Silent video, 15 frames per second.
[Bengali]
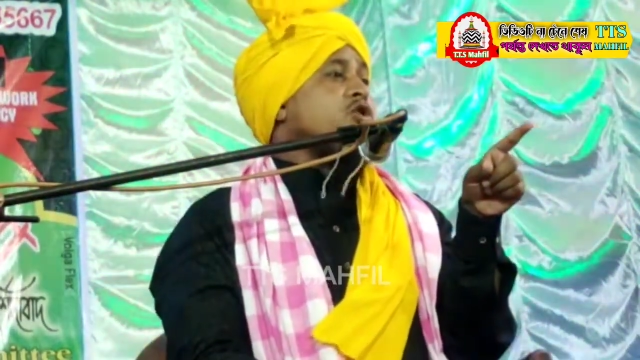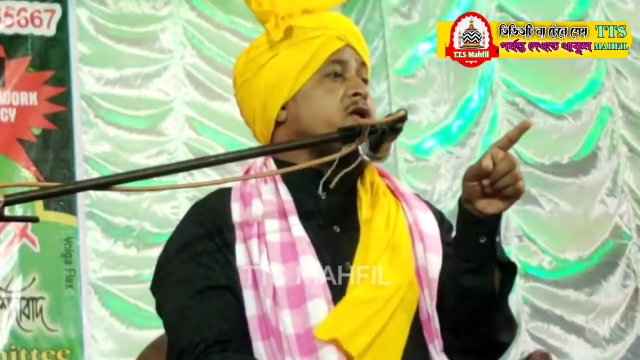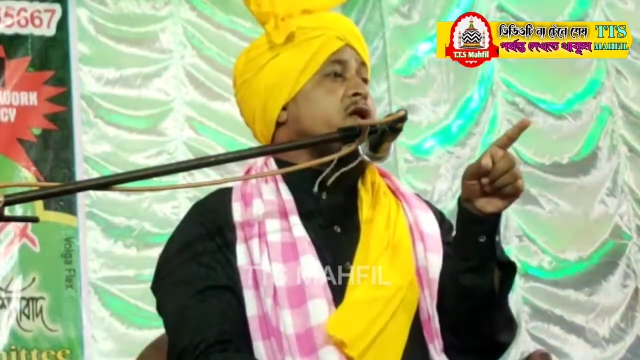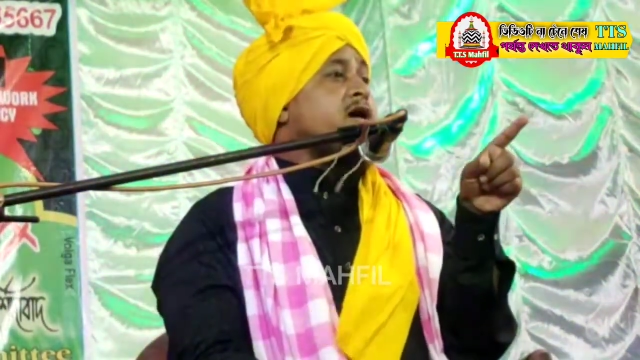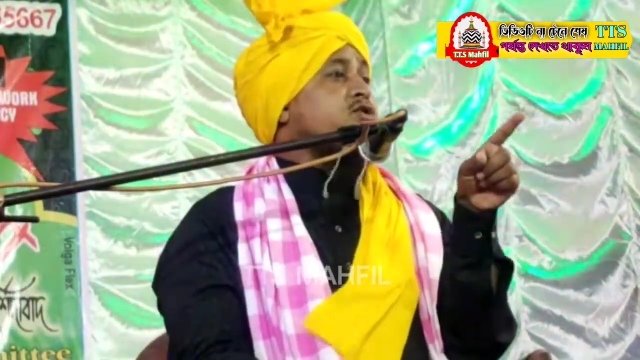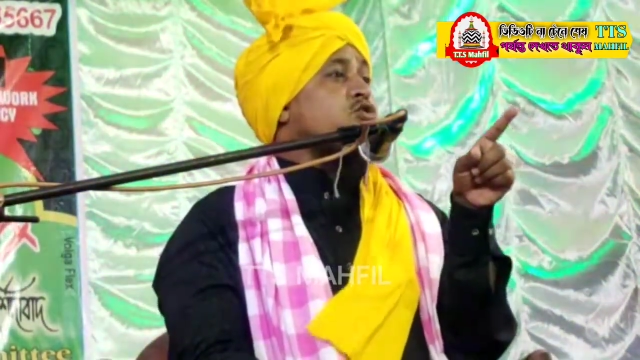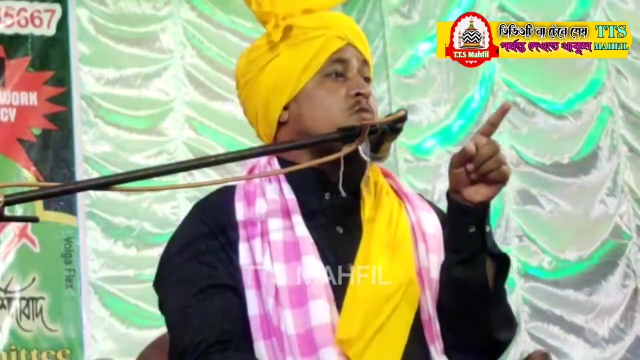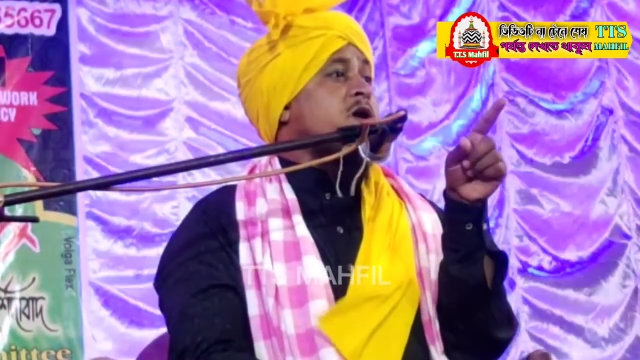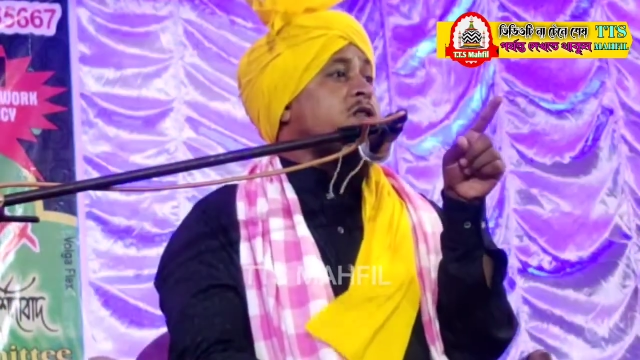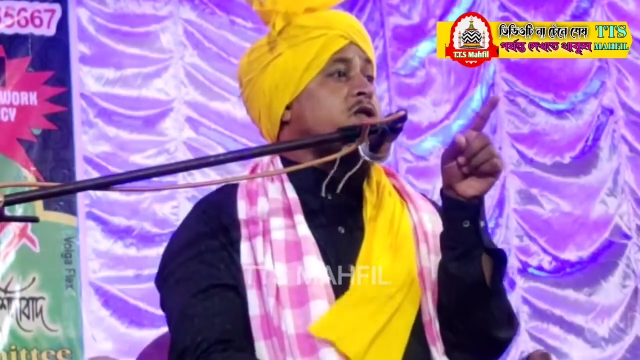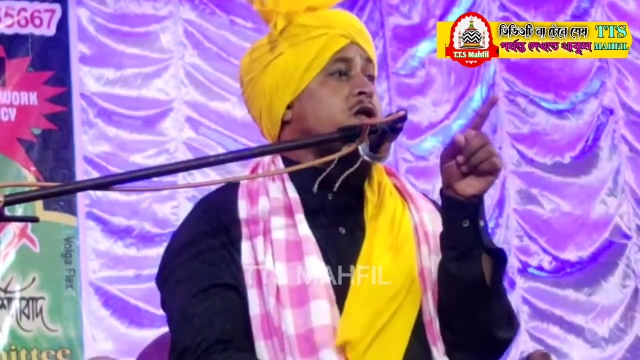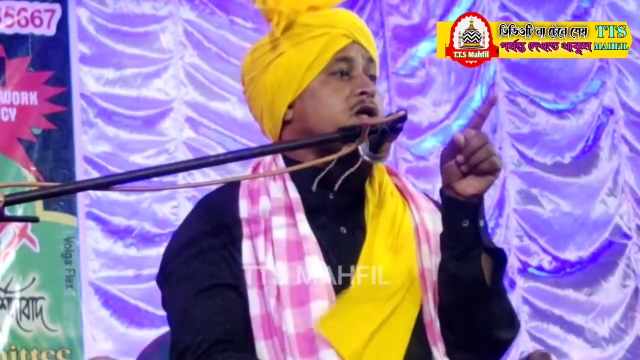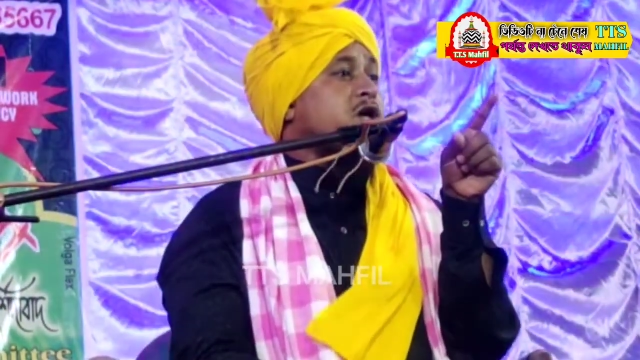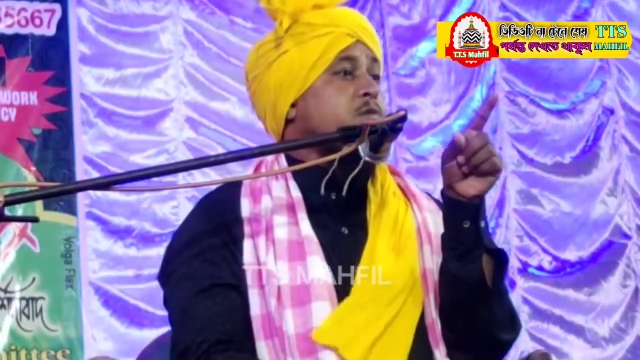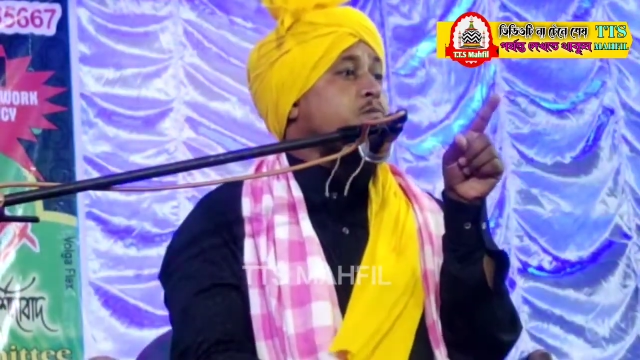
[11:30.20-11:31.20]
বোনেরা
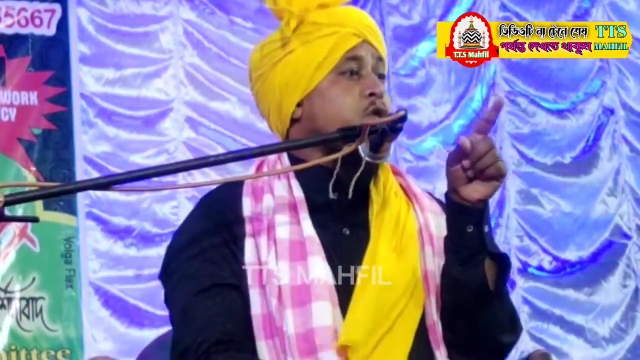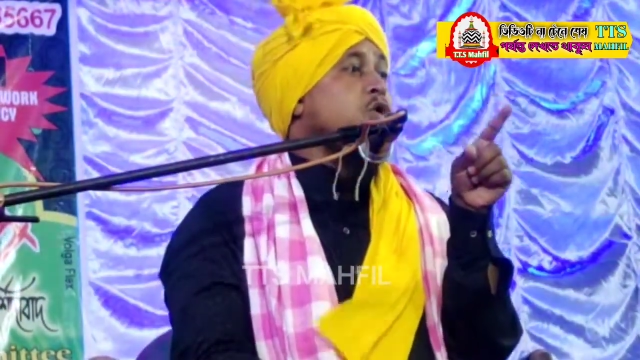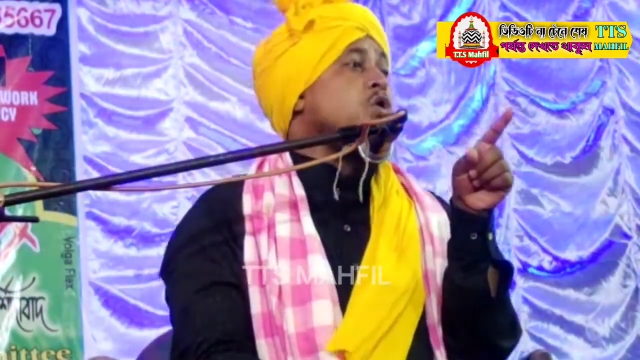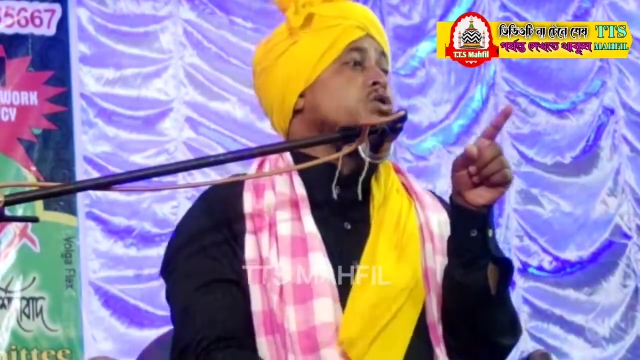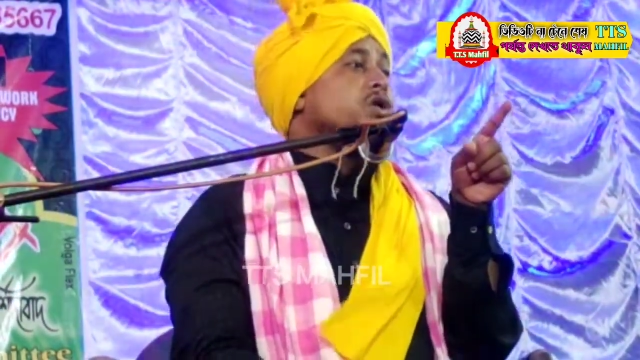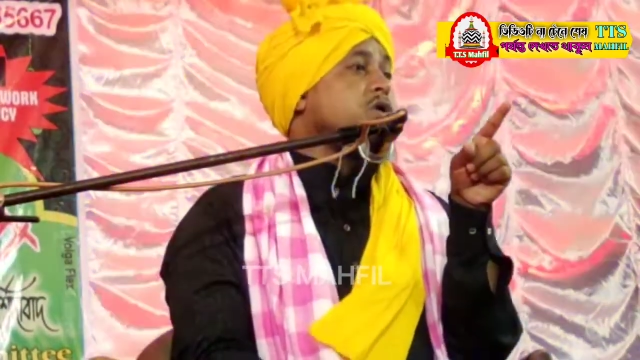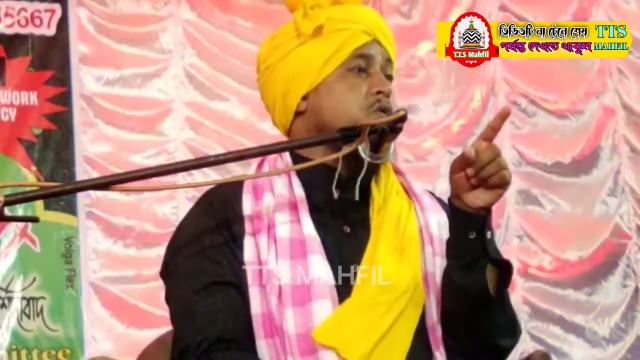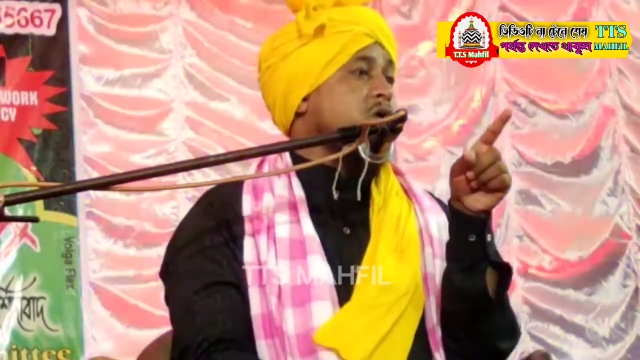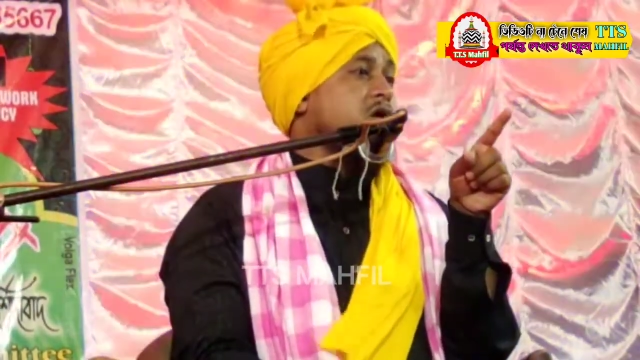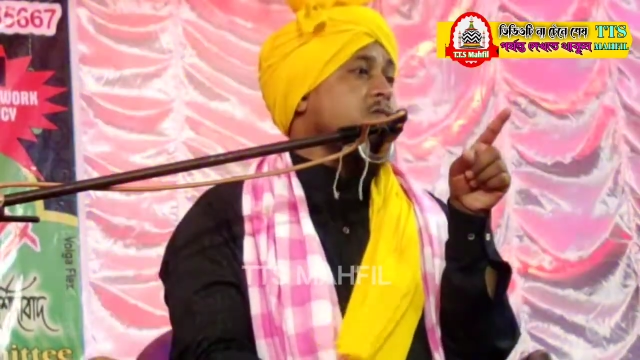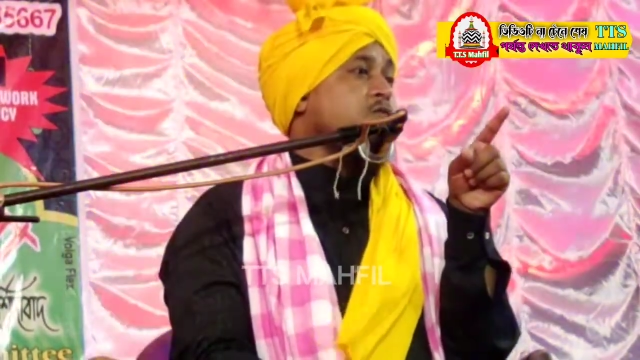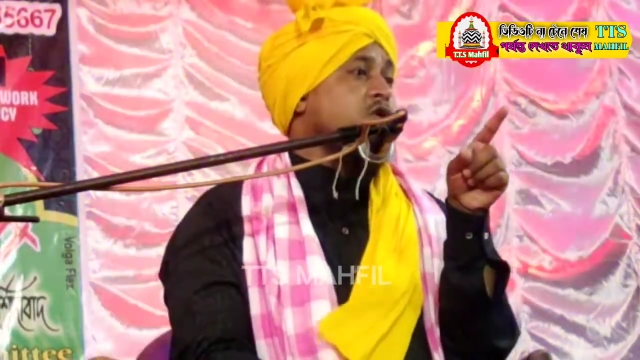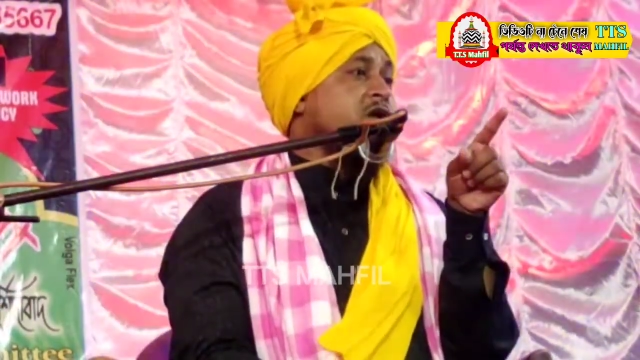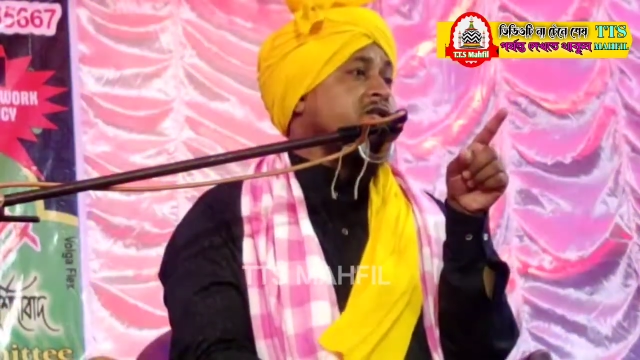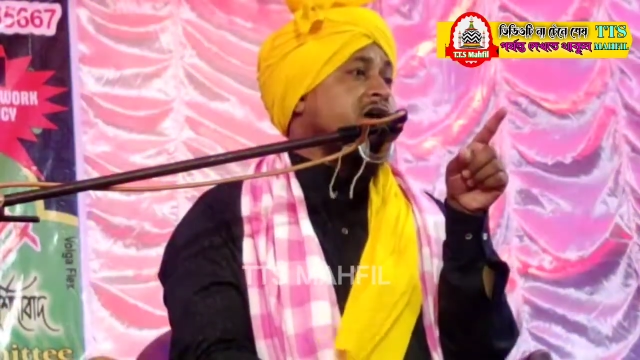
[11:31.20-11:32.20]
তোমাদেরকে বিনতি করে
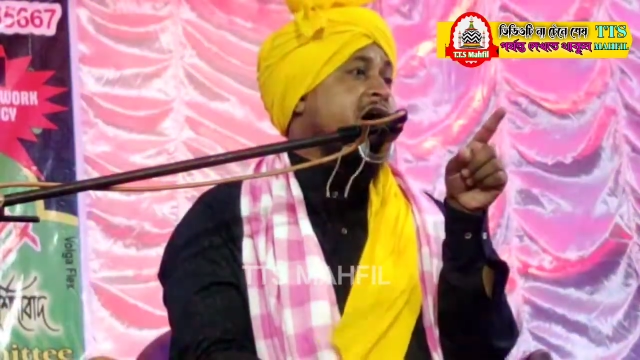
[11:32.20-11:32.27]
বলে